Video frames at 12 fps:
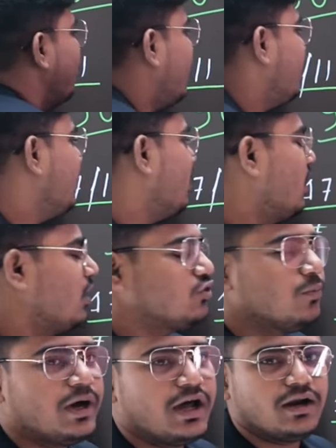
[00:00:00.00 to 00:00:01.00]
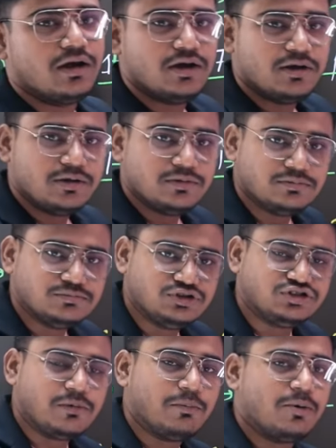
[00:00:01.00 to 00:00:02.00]
মানে তোমার
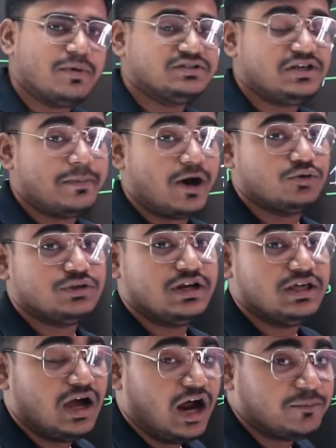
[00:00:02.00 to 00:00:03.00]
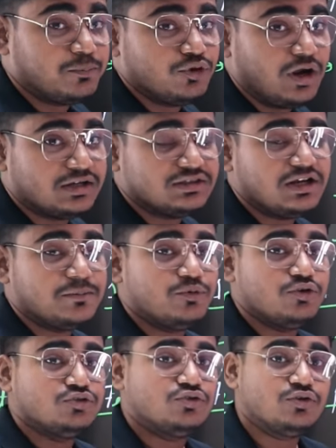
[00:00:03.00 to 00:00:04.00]
ডিসেম্বর মাসের বারো তারিখ আট আট তারিখ
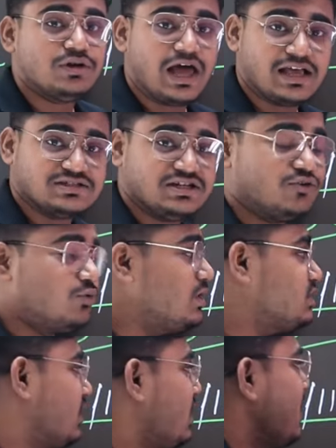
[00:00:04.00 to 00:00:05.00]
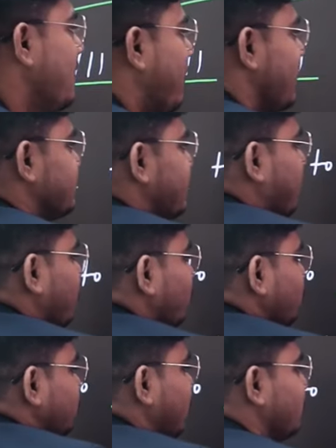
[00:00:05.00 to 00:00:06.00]
পর্যন্ত লাস্ট ডেট রয়েছে পাঁচটা
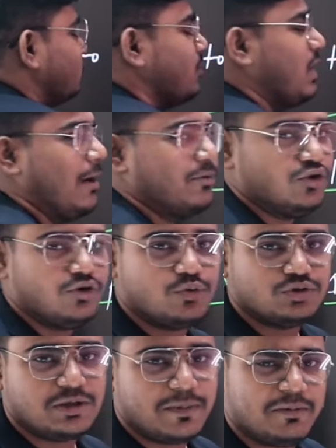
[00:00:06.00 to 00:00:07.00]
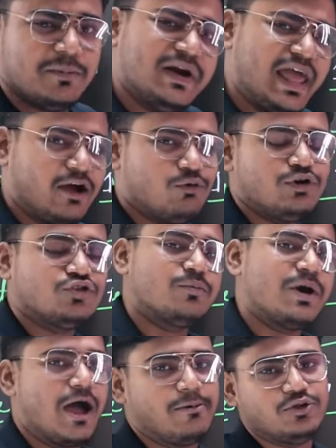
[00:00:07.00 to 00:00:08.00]
পর্যন্ত শেষ তোমরা আবেদন করতে পারবে মানে এখনই
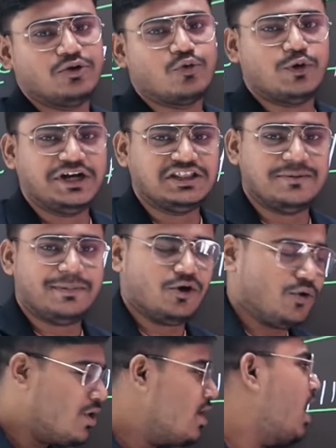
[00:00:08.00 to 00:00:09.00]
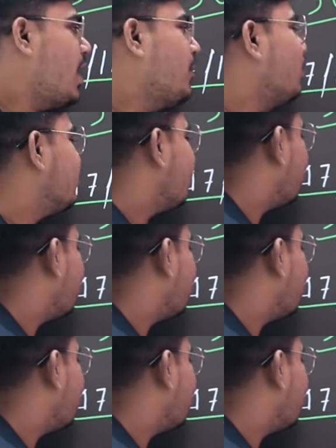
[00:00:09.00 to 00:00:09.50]
তোমরা আবেদন করে নিতে পারো আমি বলছি